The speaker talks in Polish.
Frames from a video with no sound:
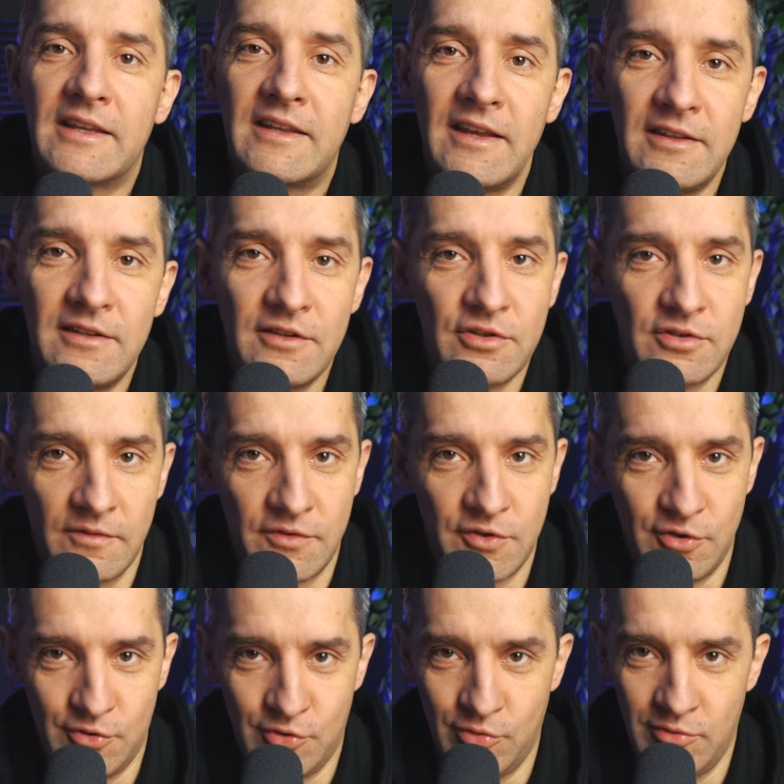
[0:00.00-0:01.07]
Kiedyś w
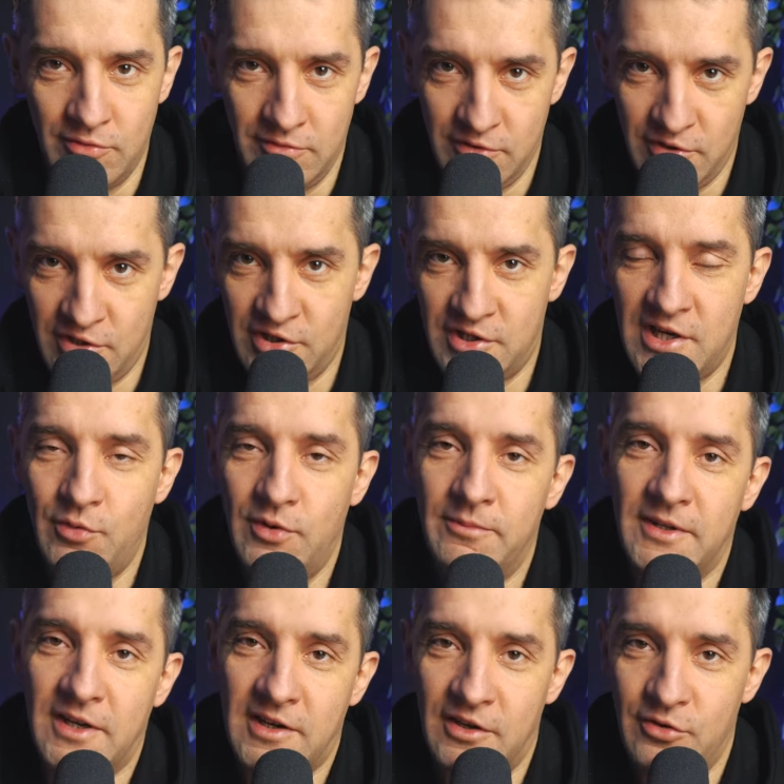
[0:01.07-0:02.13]
życiu
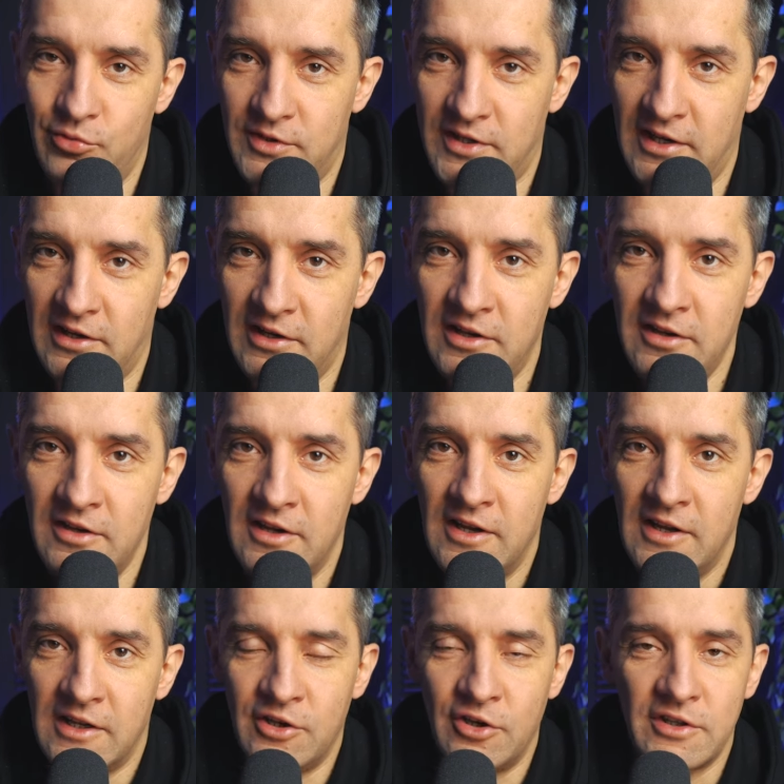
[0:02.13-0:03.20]
siedziałem na karuzeli
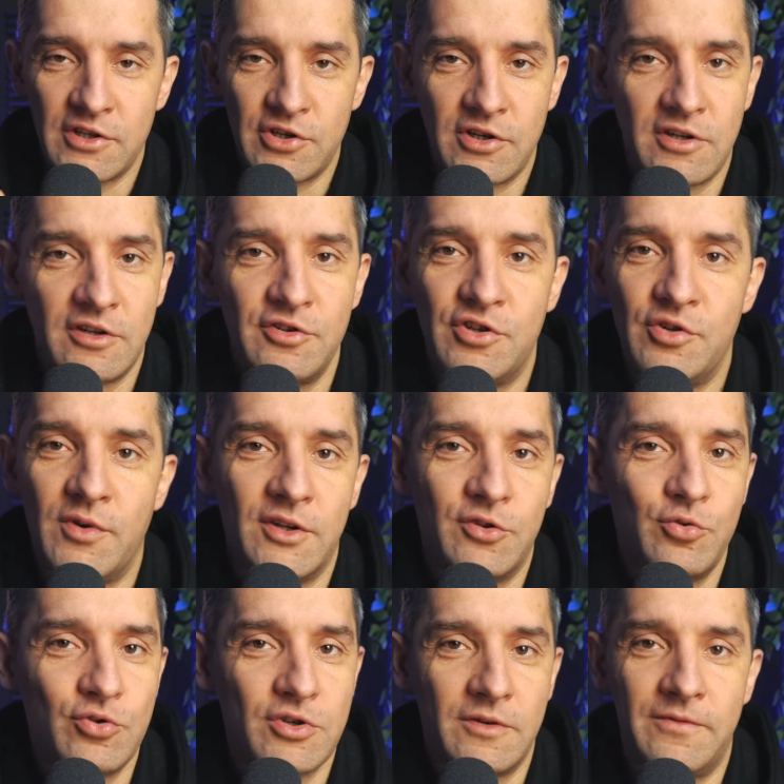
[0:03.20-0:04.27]
i ona się kręciła
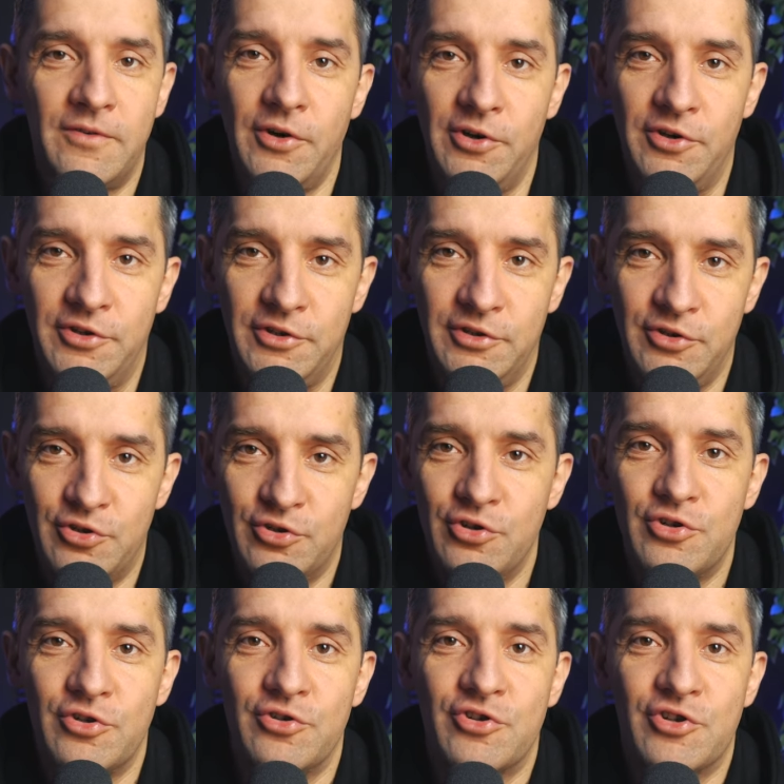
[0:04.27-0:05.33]
dużo wolniej niż
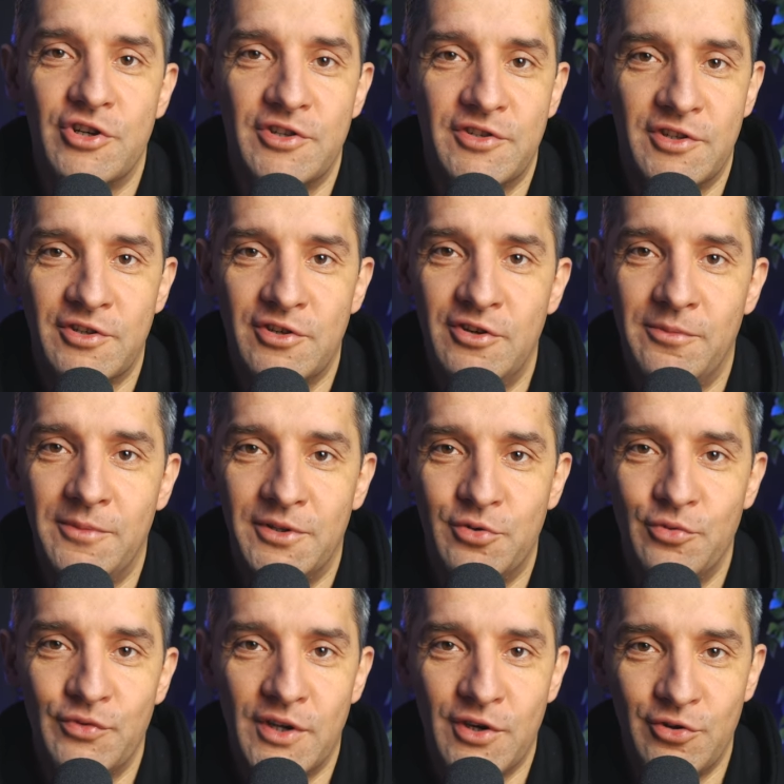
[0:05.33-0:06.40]
1600 km
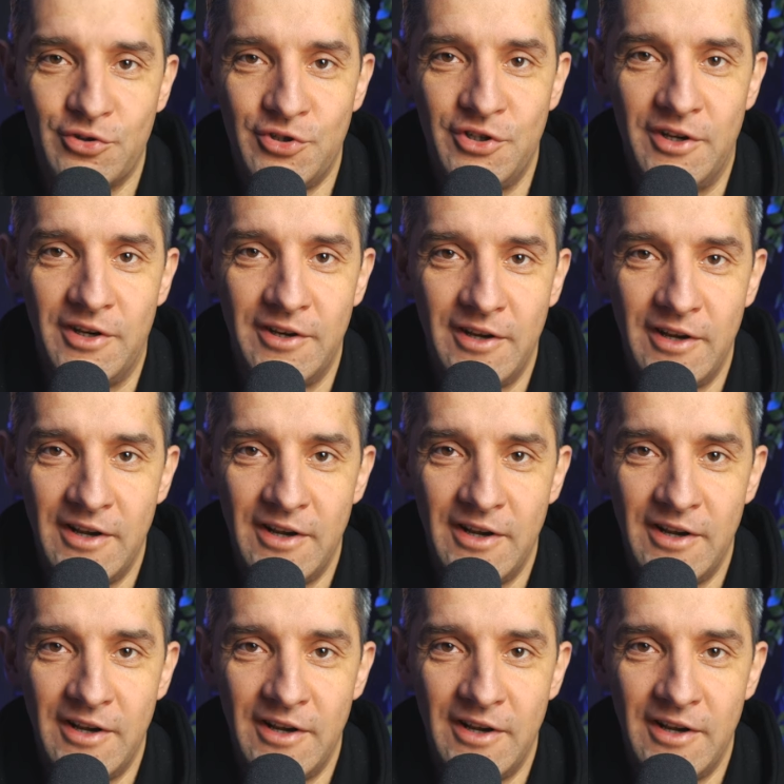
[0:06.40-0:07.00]
na godzinę.